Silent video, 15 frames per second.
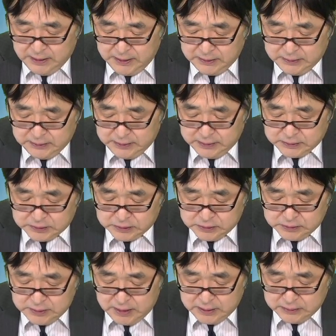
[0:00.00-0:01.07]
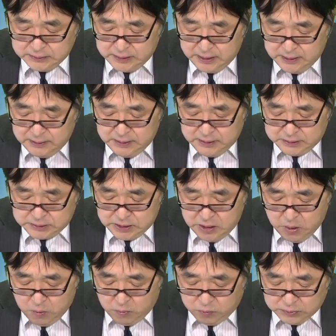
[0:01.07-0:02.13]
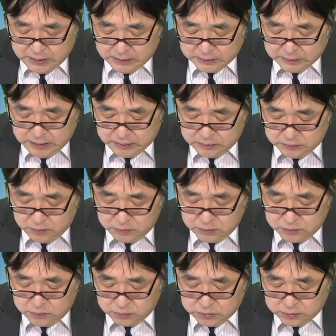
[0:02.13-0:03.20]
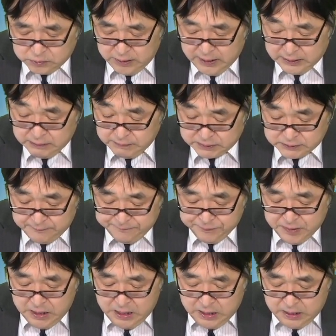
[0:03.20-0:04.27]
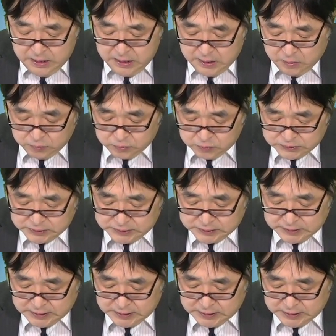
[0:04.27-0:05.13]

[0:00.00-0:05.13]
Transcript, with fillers: 一期通案で支援を行っているということであります。えー、今年いち